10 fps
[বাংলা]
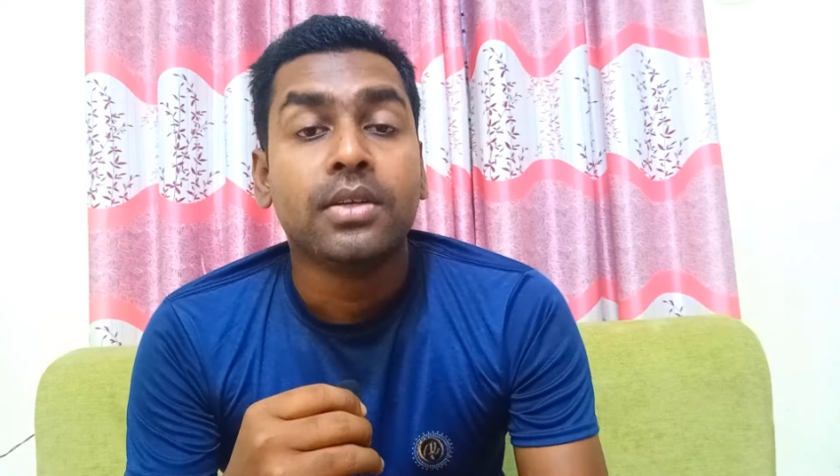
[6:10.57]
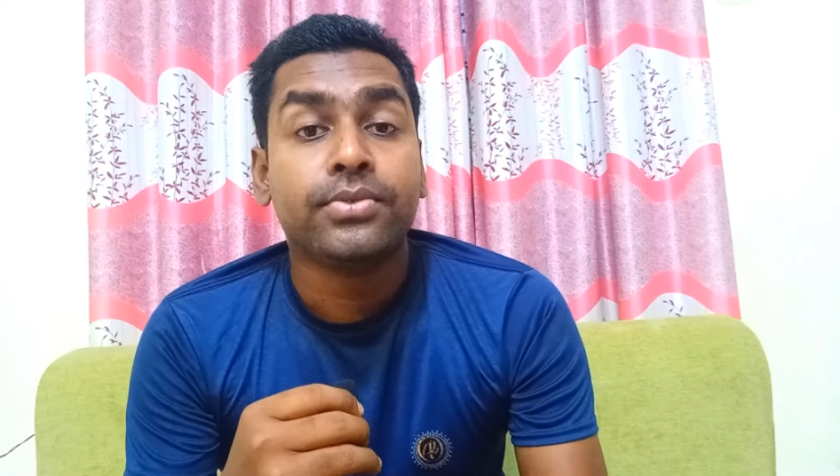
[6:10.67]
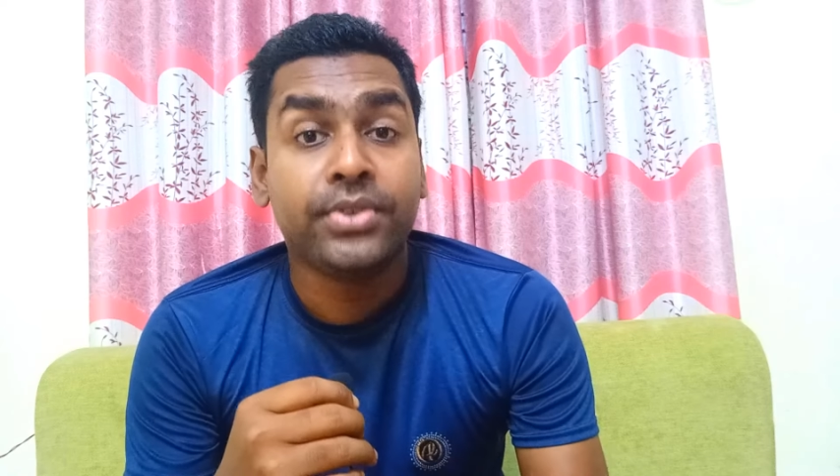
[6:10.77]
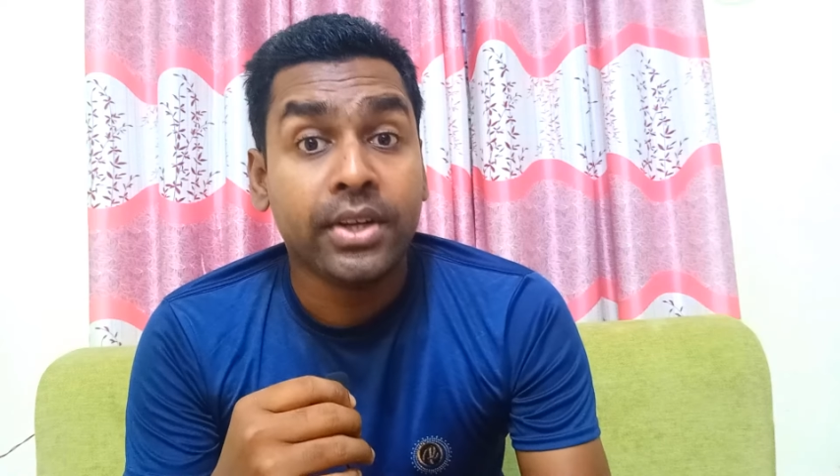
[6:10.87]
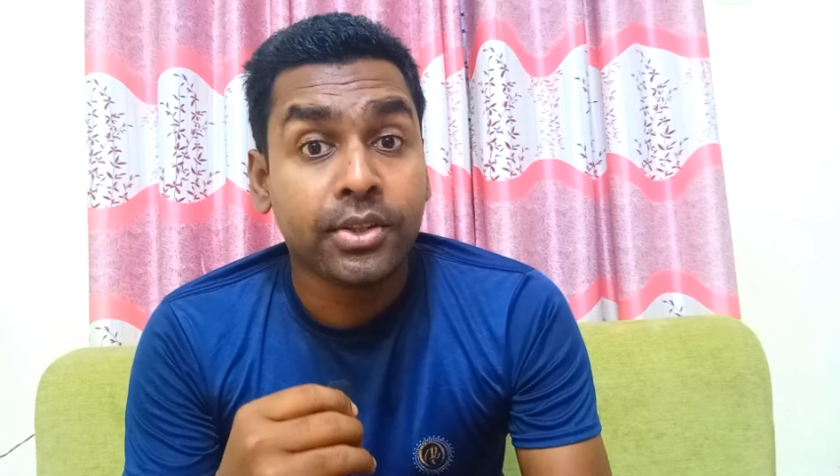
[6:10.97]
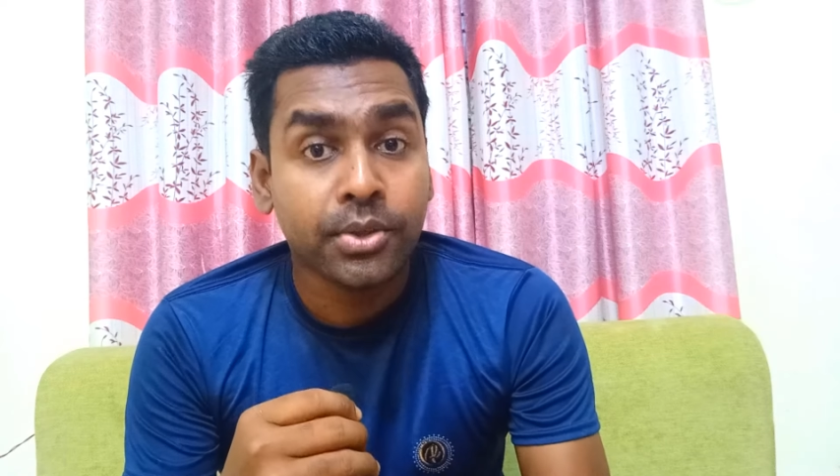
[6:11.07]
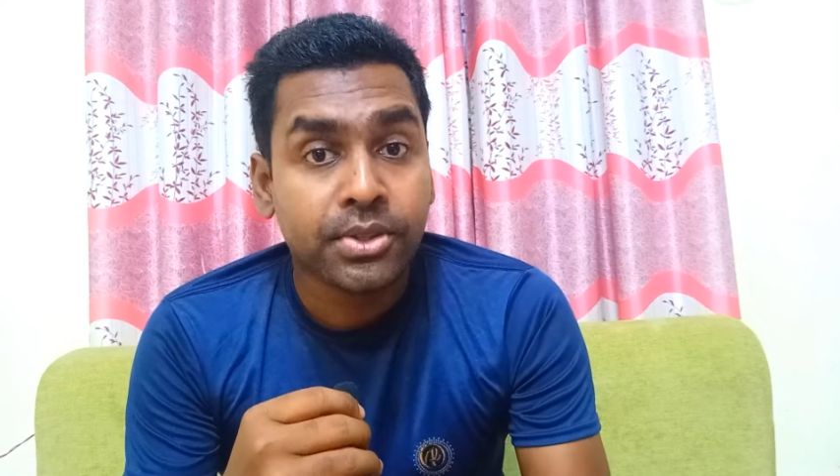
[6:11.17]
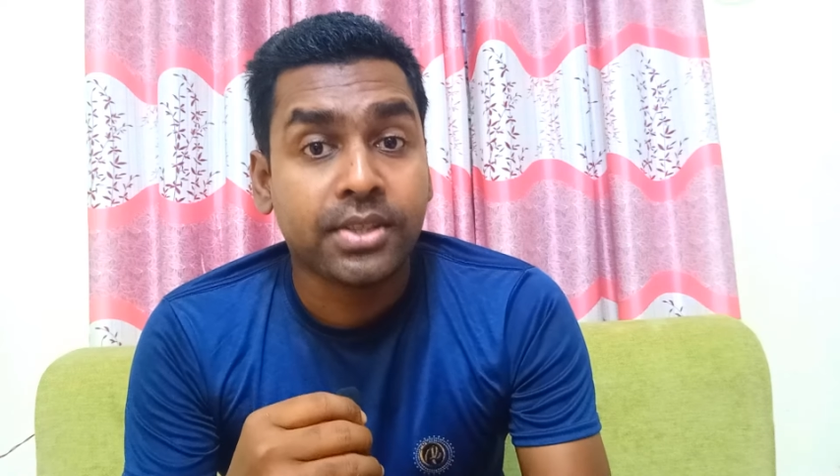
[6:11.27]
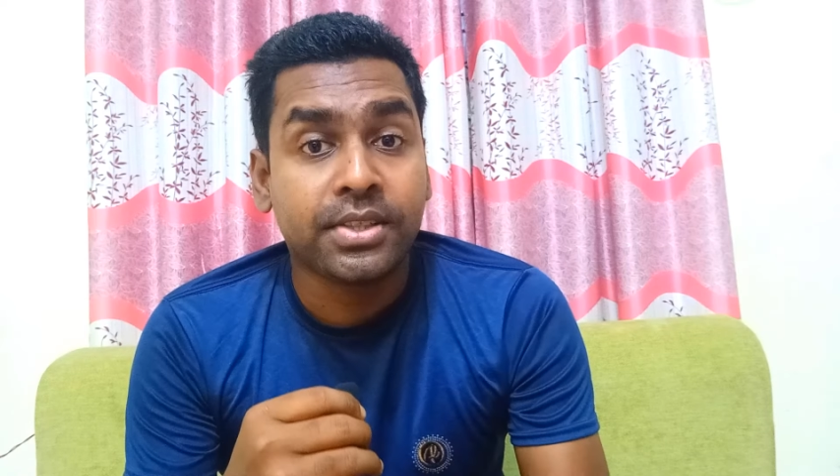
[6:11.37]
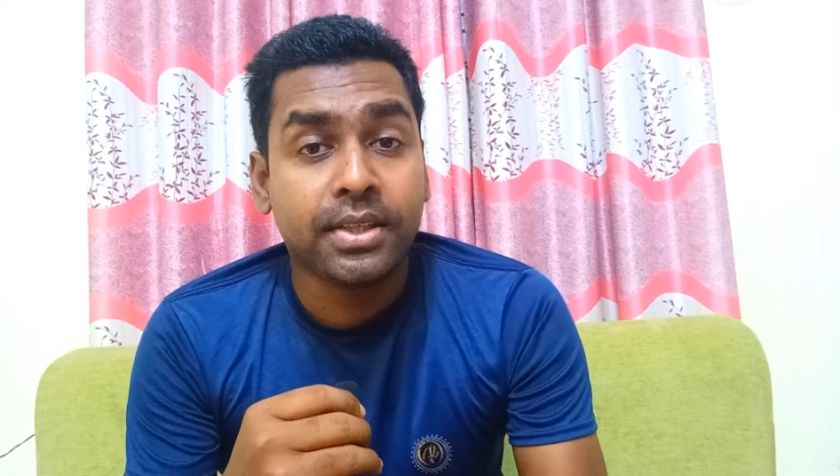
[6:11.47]
ফেরদোস
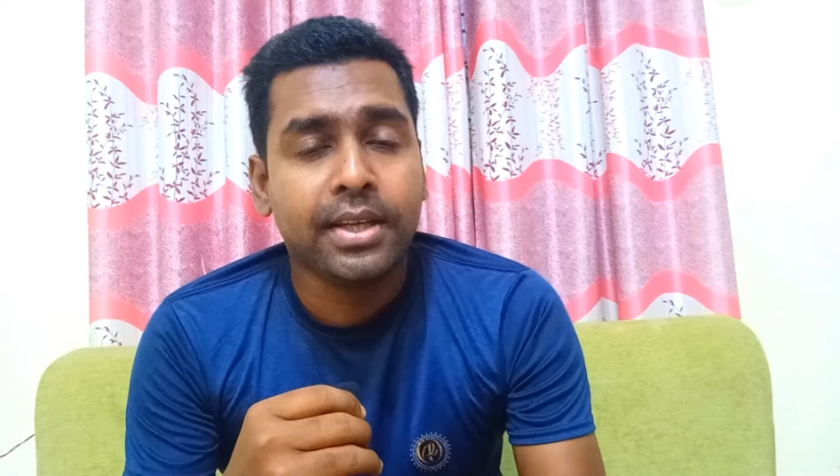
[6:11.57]
আছে